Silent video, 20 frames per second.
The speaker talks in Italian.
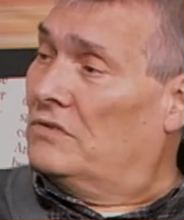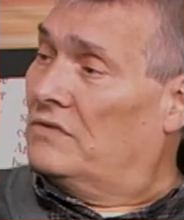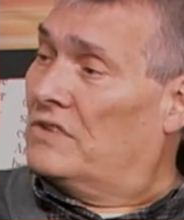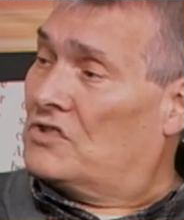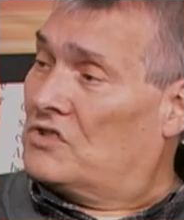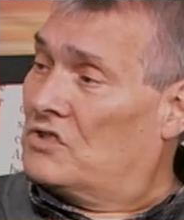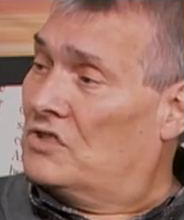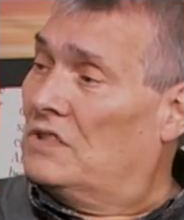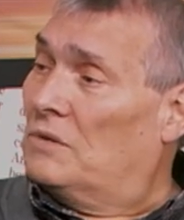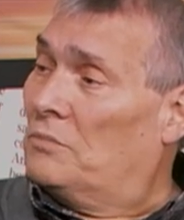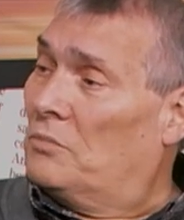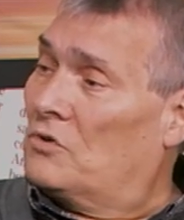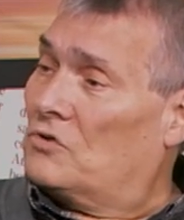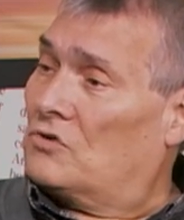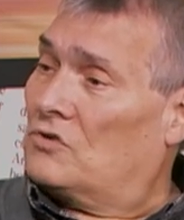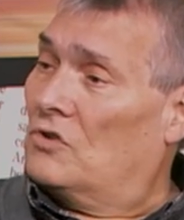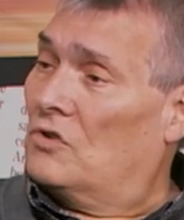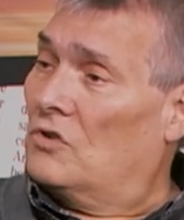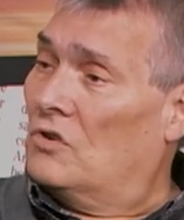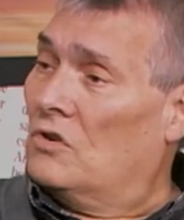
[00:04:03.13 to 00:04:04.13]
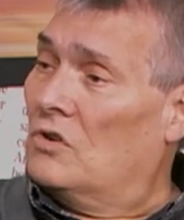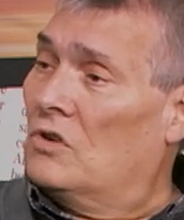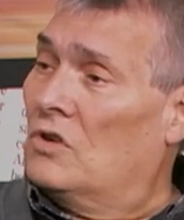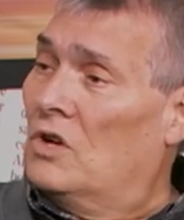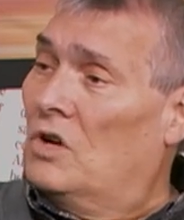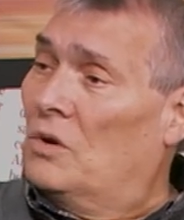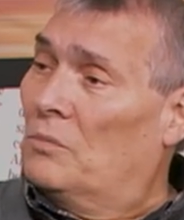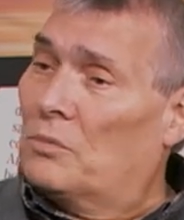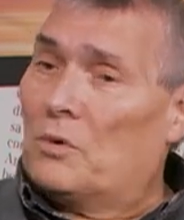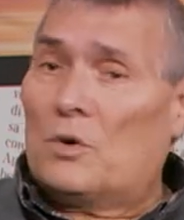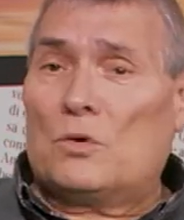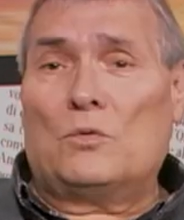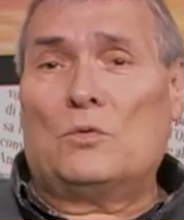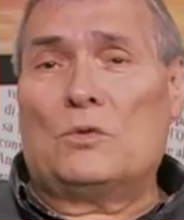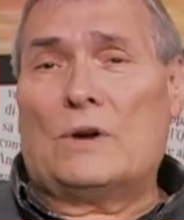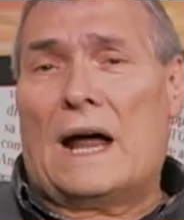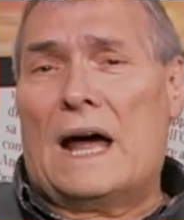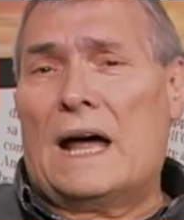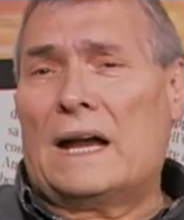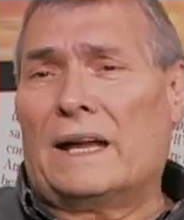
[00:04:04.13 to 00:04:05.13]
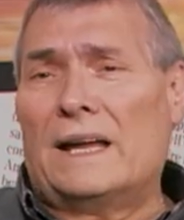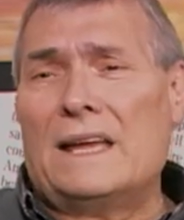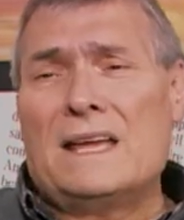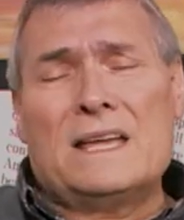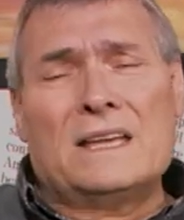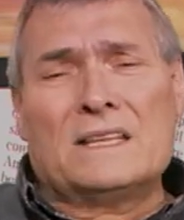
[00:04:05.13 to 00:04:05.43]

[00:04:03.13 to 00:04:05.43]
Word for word: vaccini possono procurare.